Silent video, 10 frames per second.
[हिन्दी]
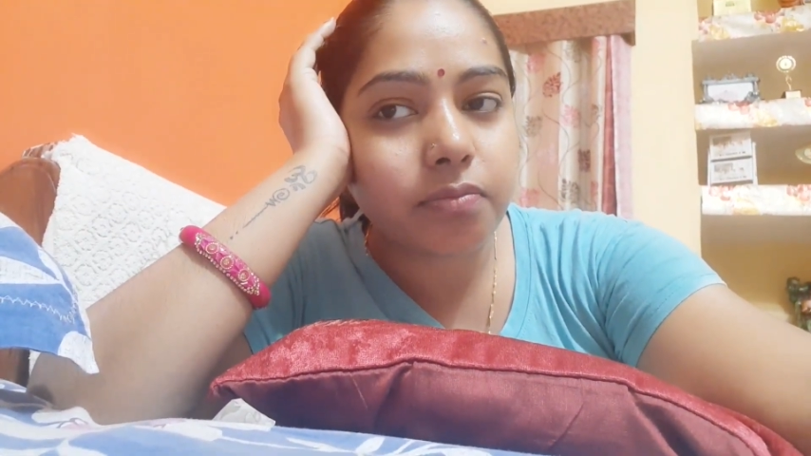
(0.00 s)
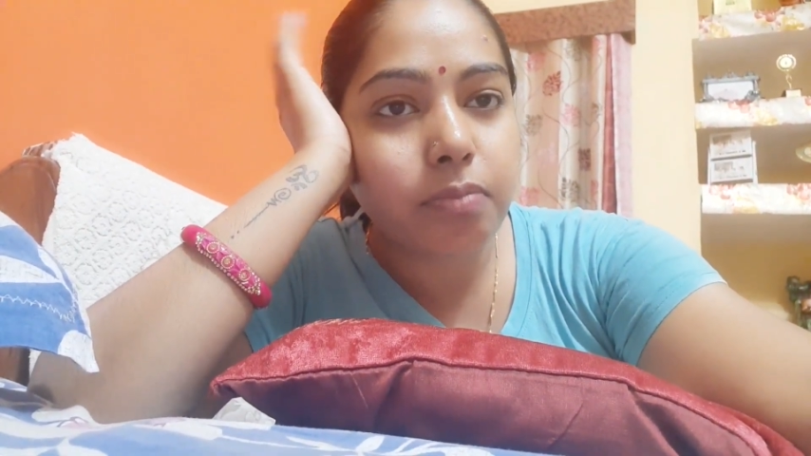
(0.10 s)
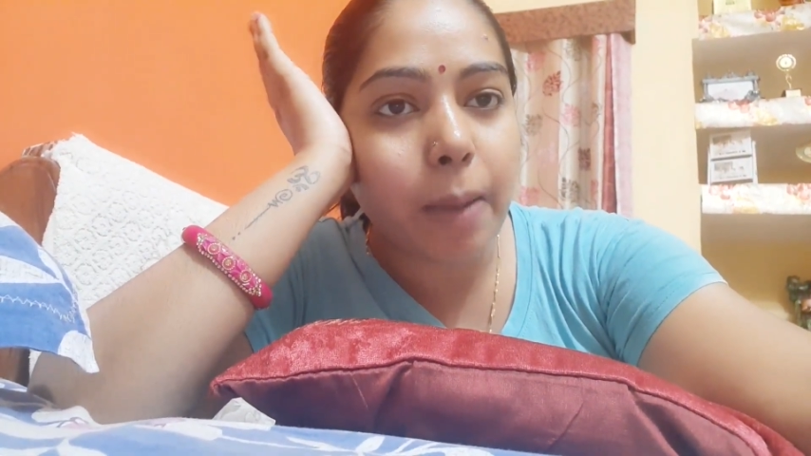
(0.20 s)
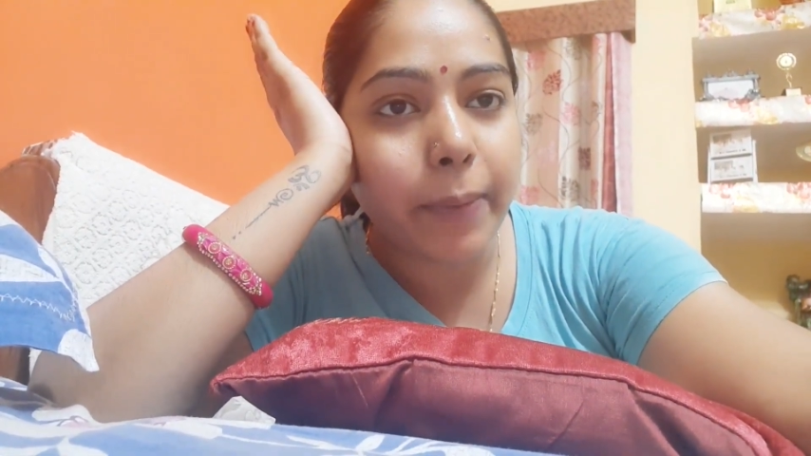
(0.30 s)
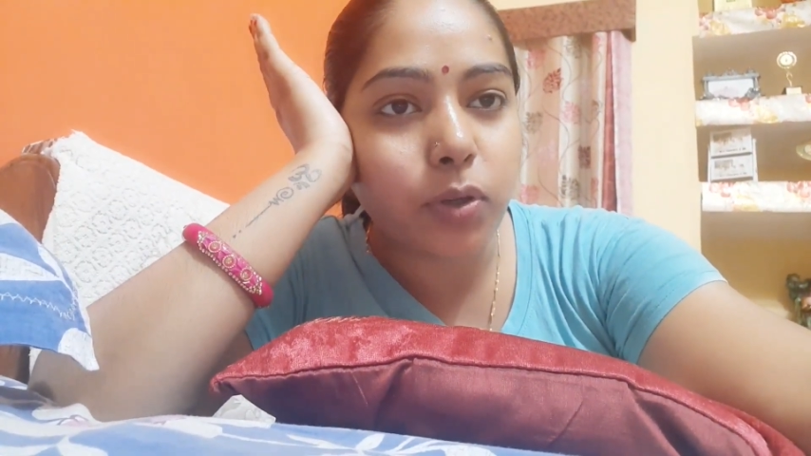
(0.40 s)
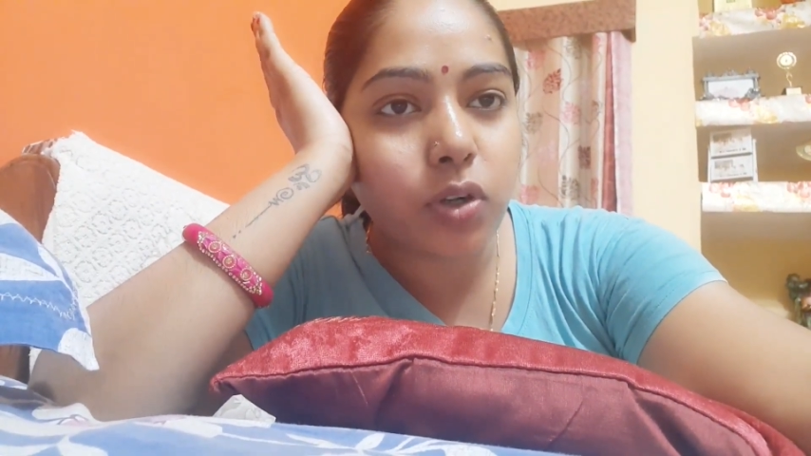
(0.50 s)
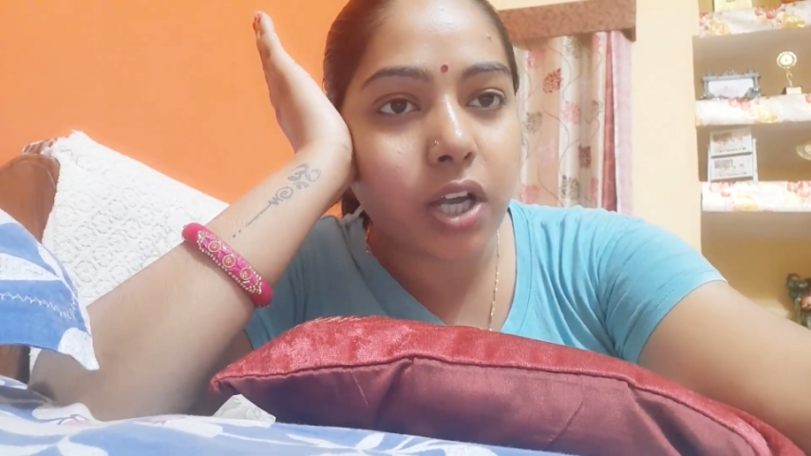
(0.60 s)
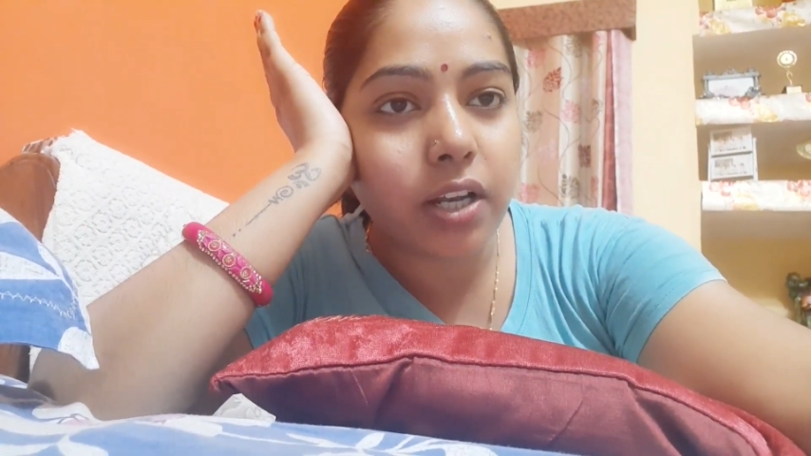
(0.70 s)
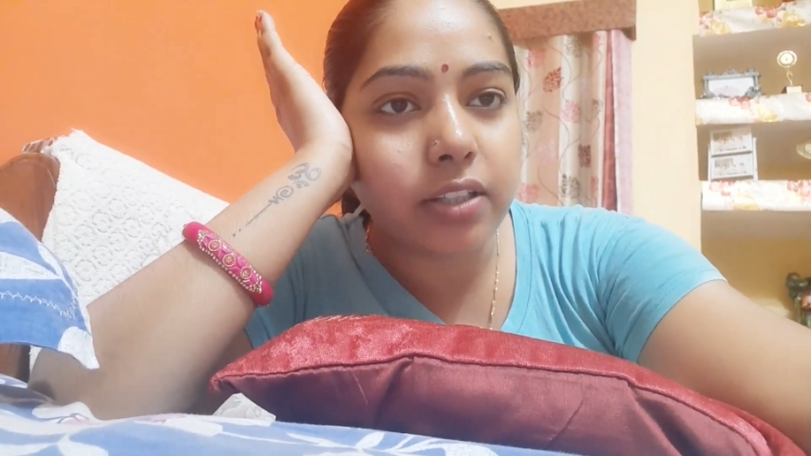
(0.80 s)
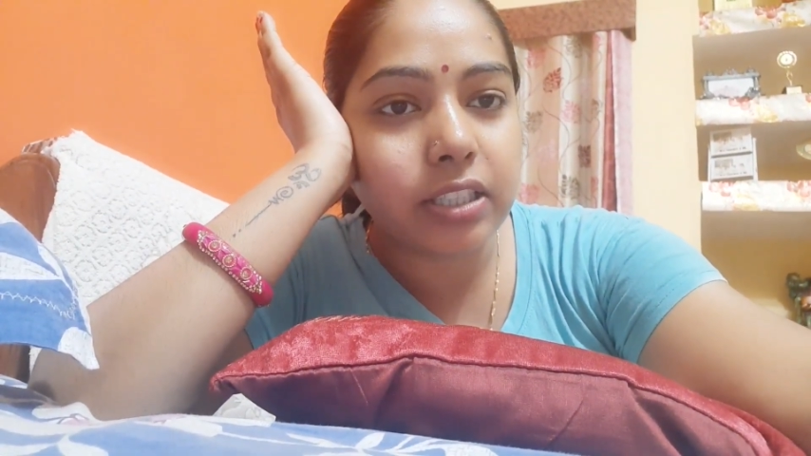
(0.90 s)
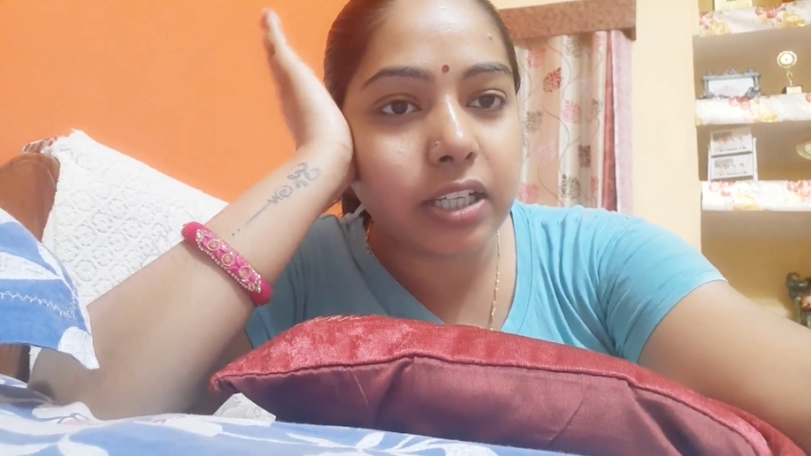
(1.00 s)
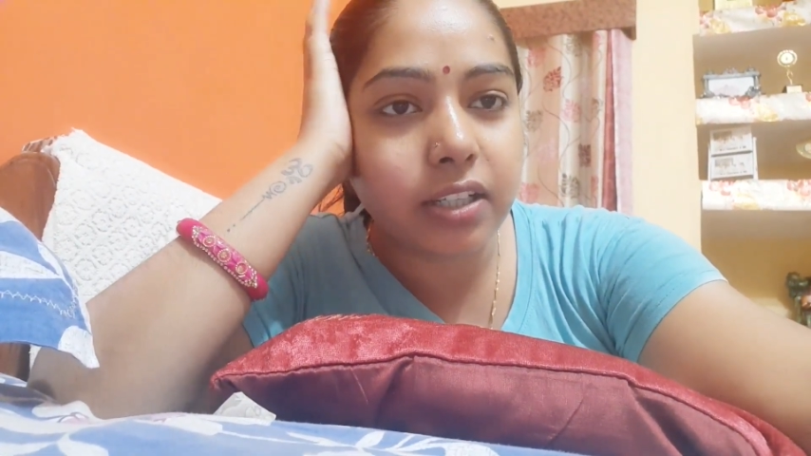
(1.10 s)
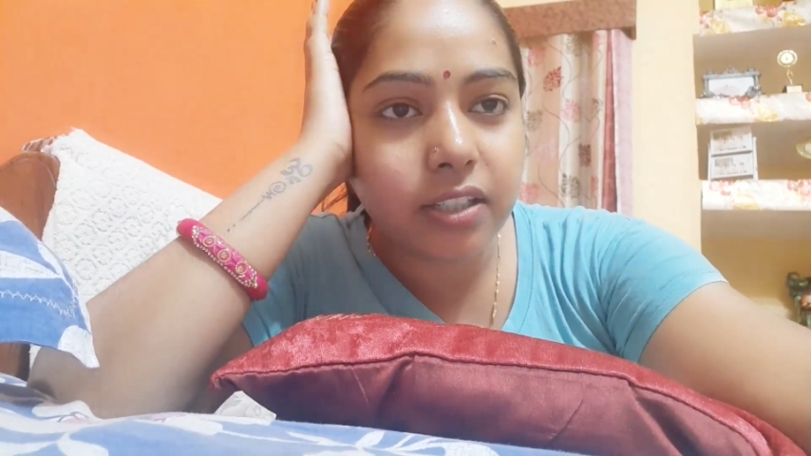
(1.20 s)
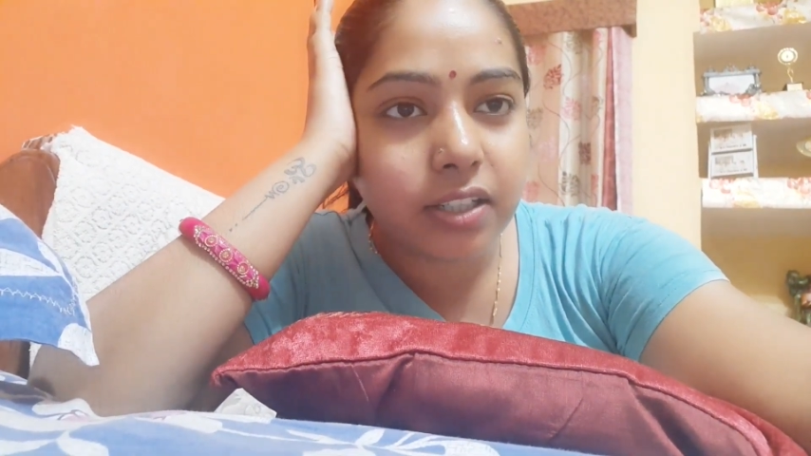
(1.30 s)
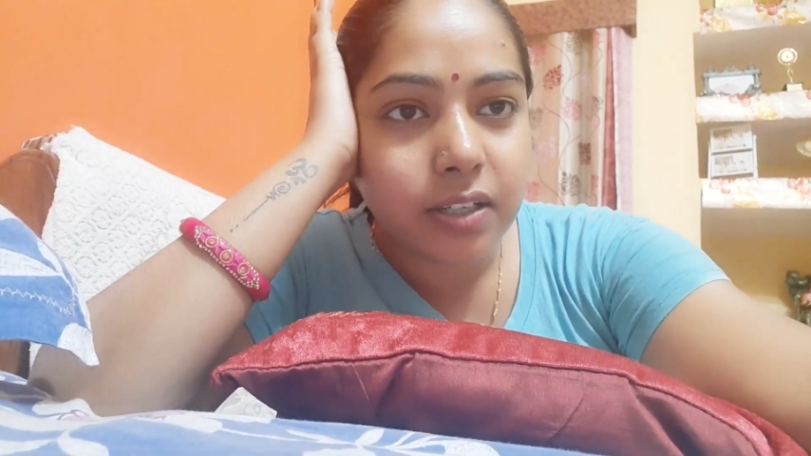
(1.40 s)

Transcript: पापा को खाना दिया है